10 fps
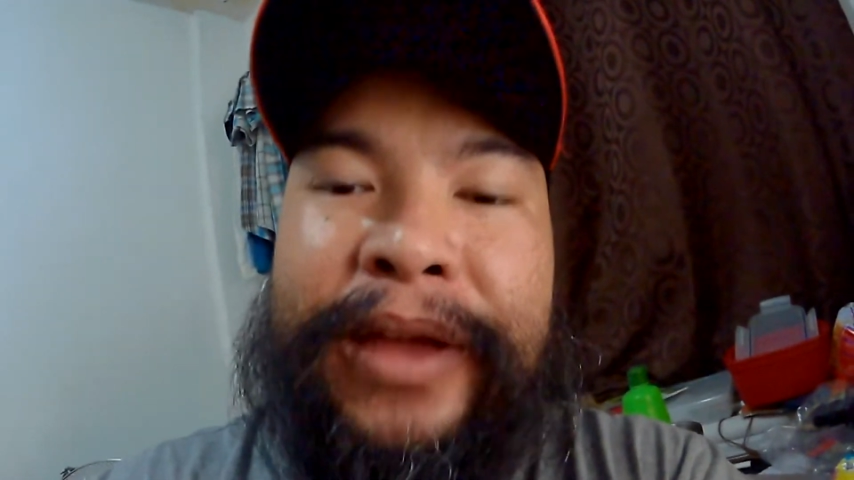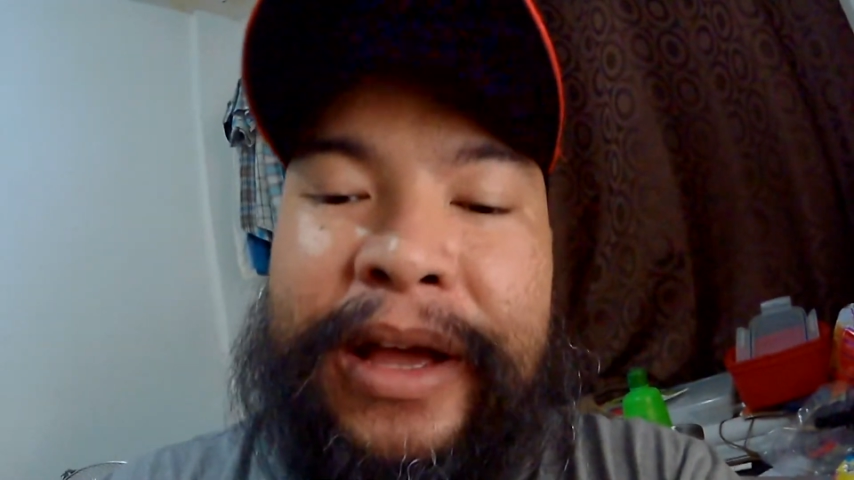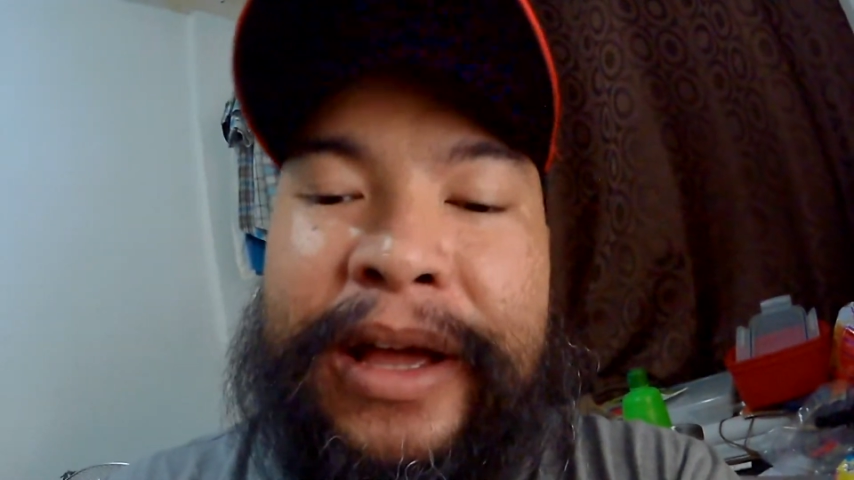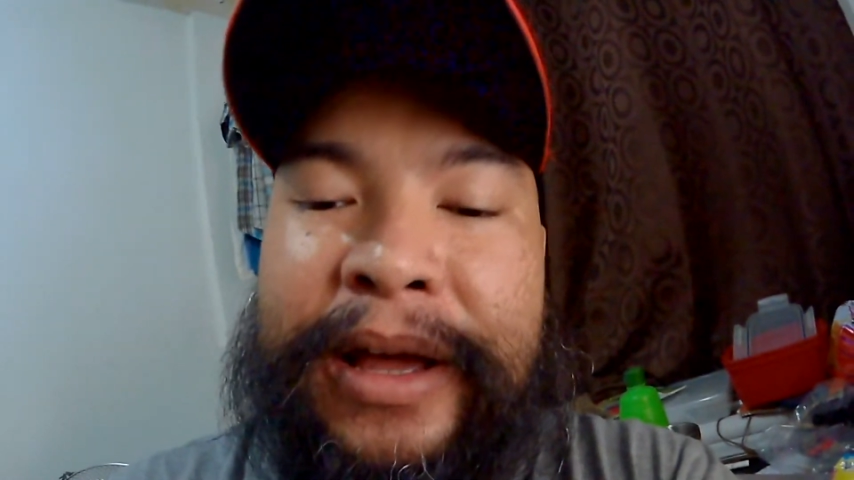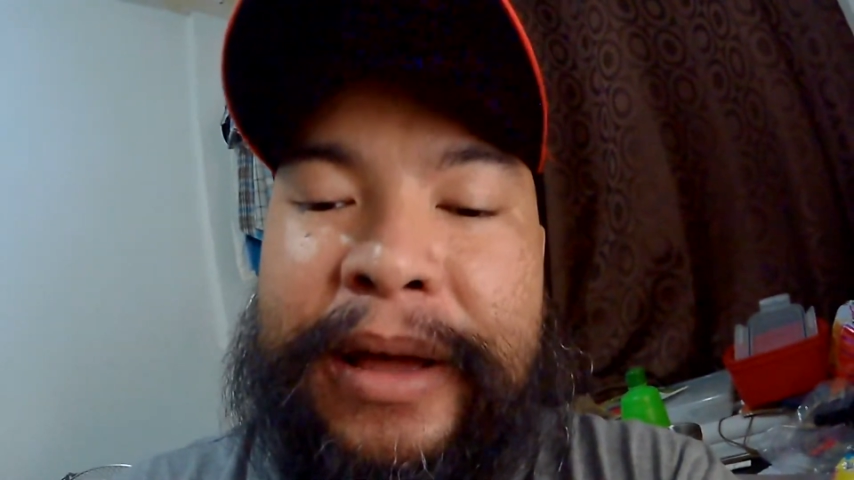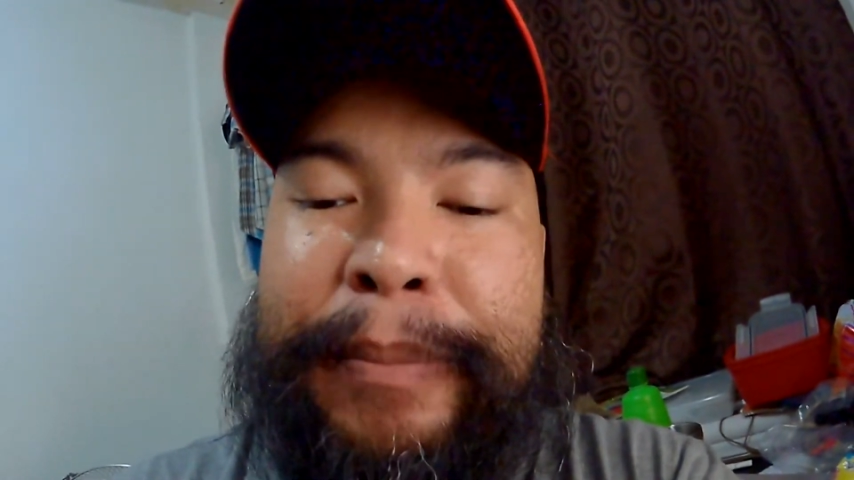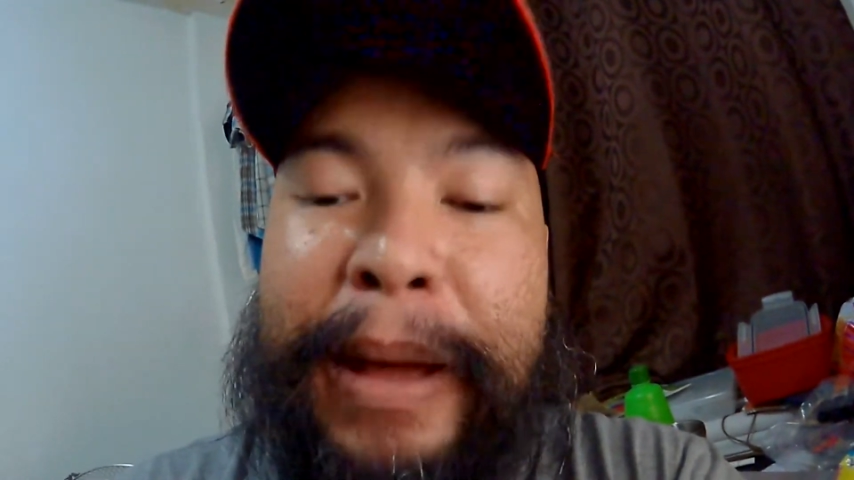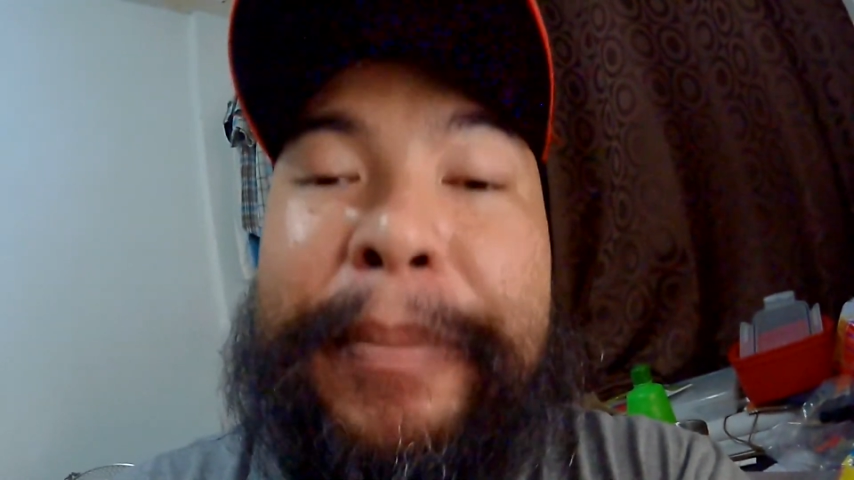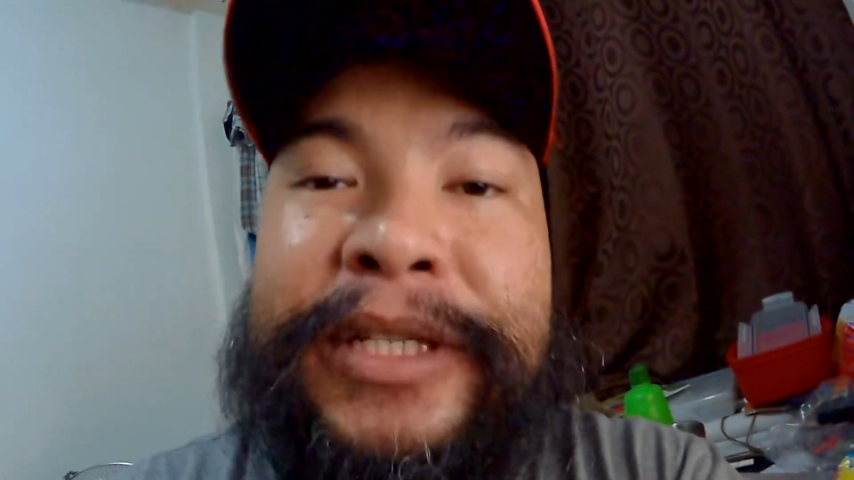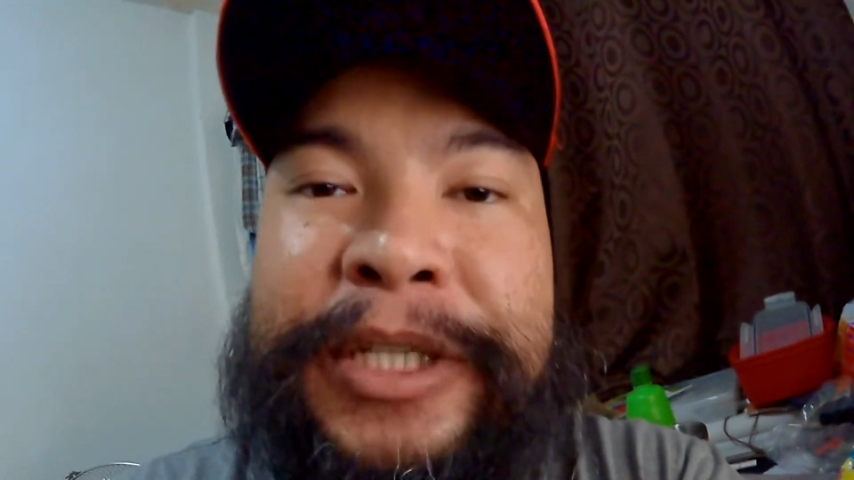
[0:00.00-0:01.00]
Uh,
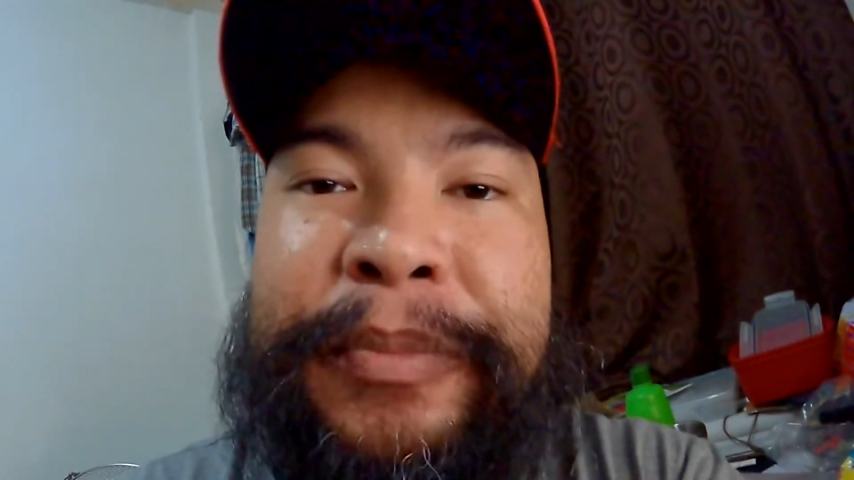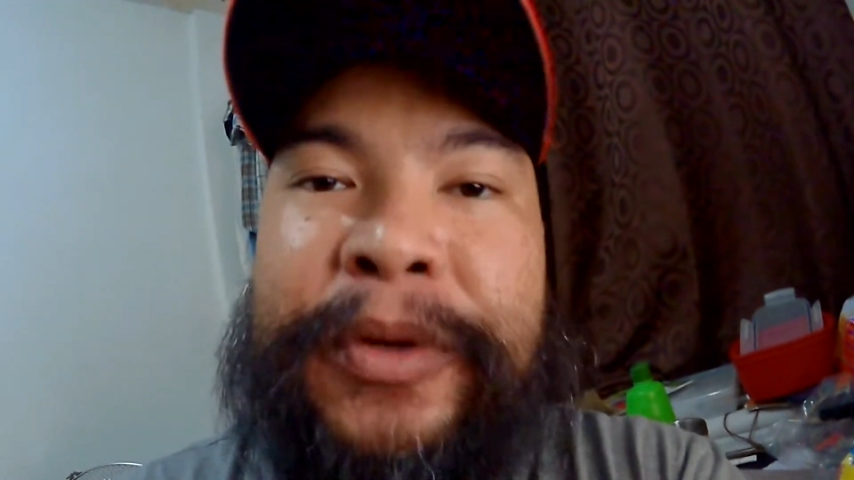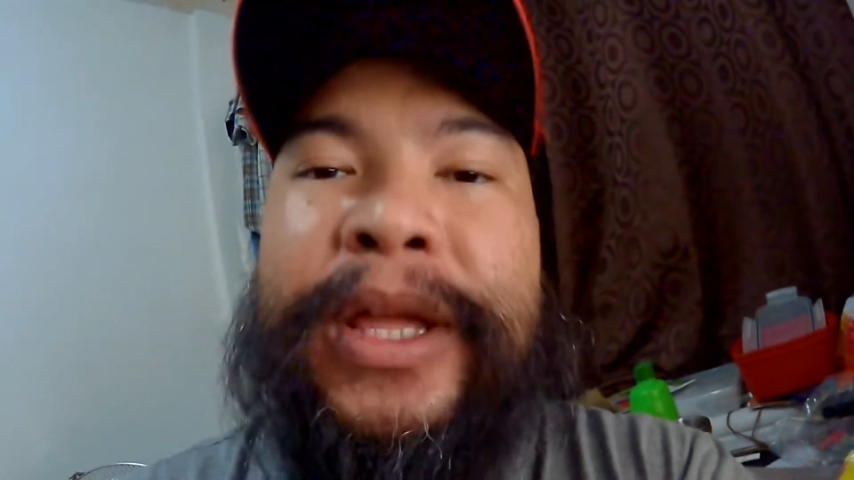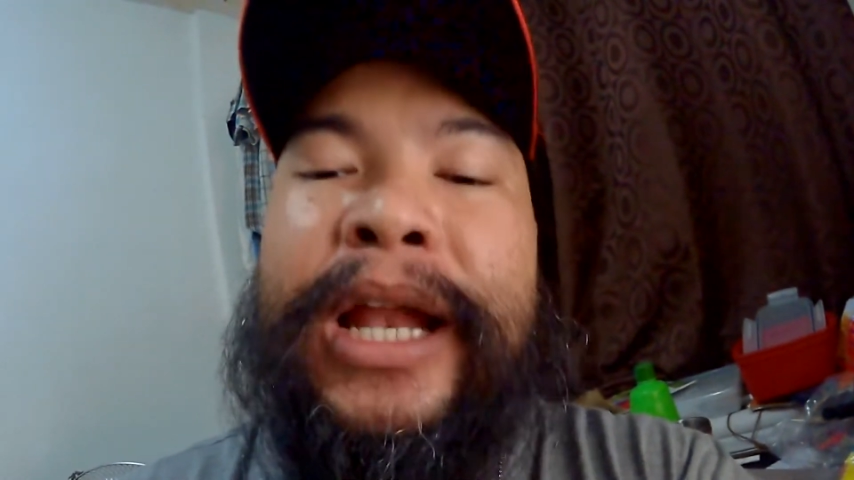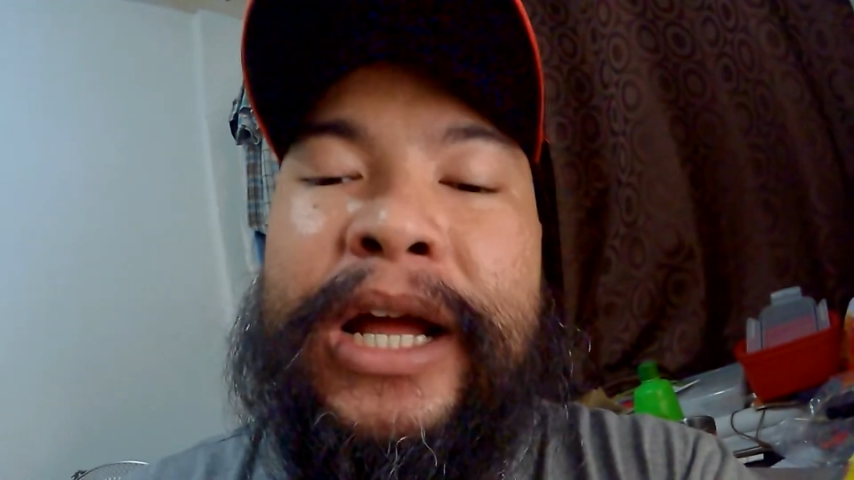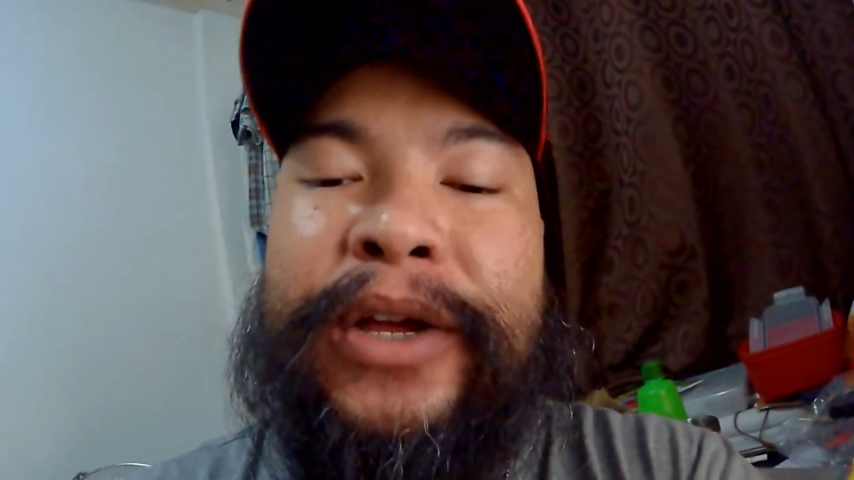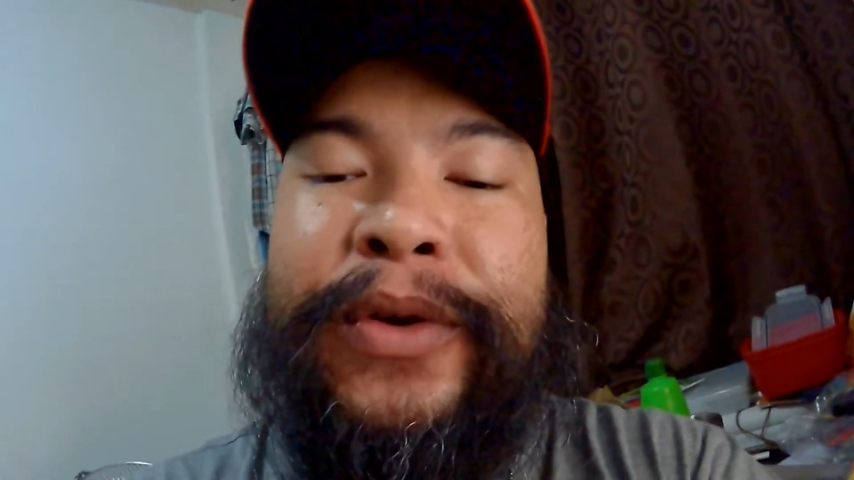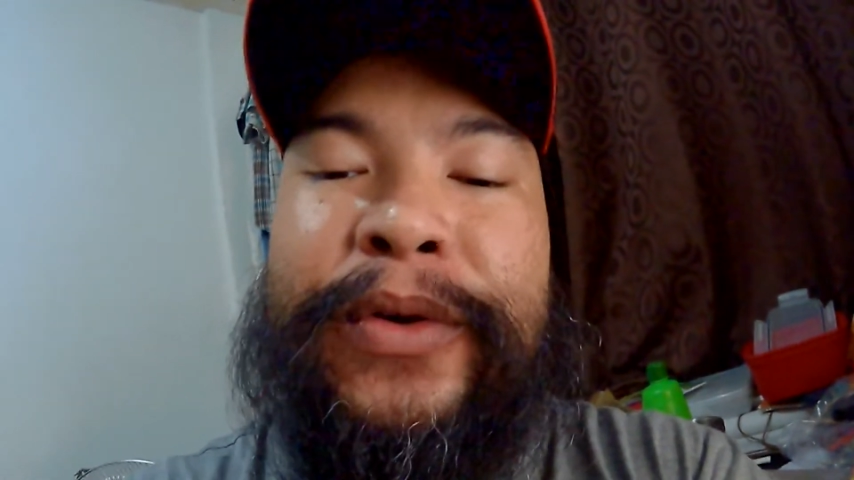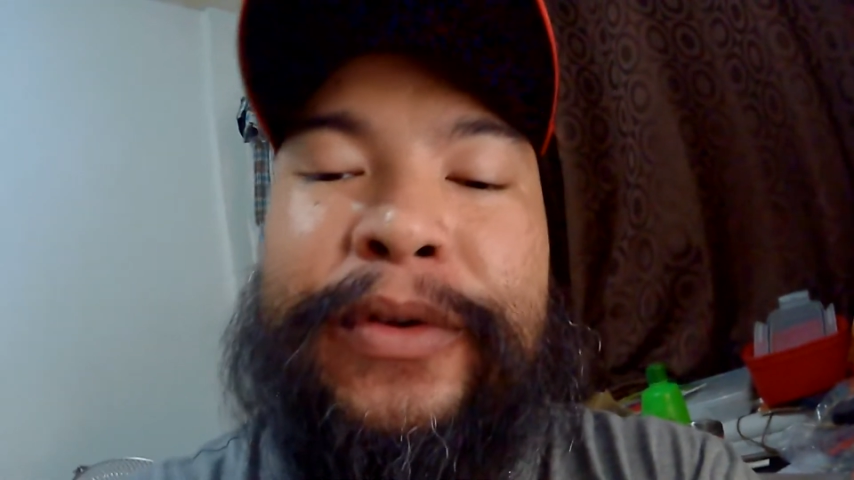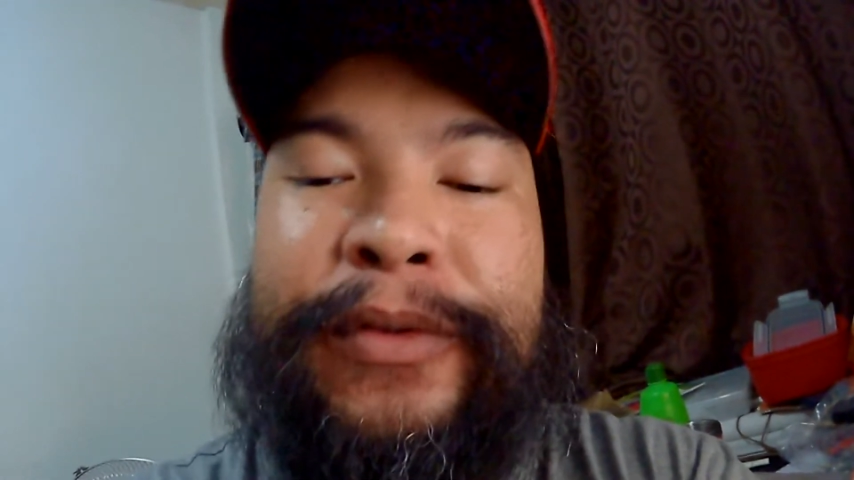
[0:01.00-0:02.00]
papaship ko na lang yung